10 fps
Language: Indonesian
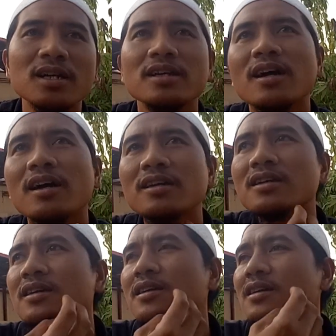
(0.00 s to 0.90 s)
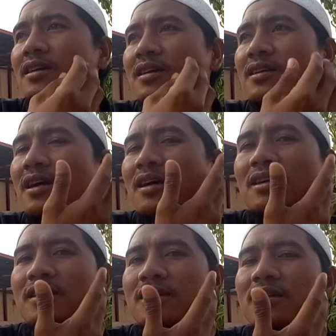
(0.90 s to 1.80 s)
kayak ini yang
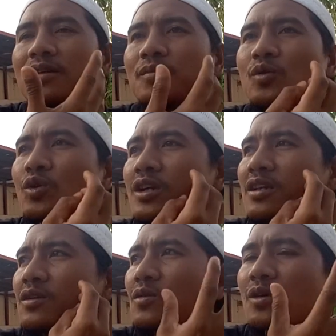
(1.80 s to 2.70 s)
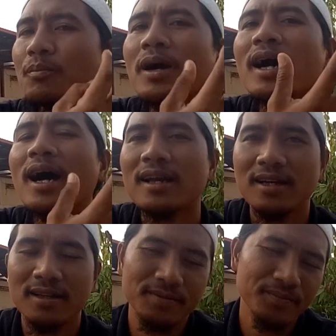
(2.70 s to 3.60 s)
di kulit itu megar
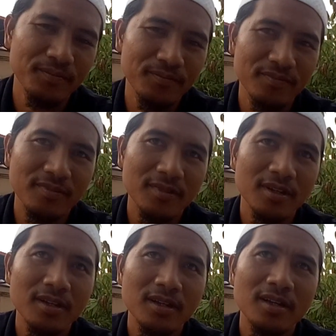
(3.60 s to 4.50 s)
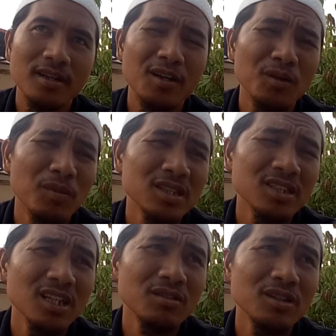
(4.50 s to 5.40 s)
ya kalau
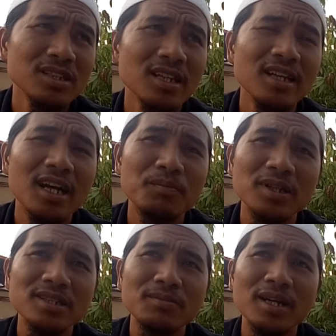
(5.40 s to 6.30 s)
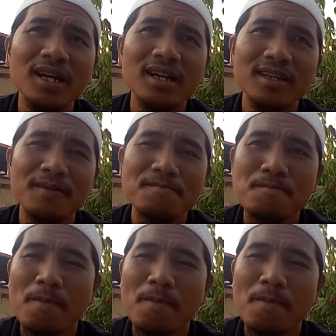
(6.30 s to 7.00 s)
bahasa Indonesia-nya apa sih megar ya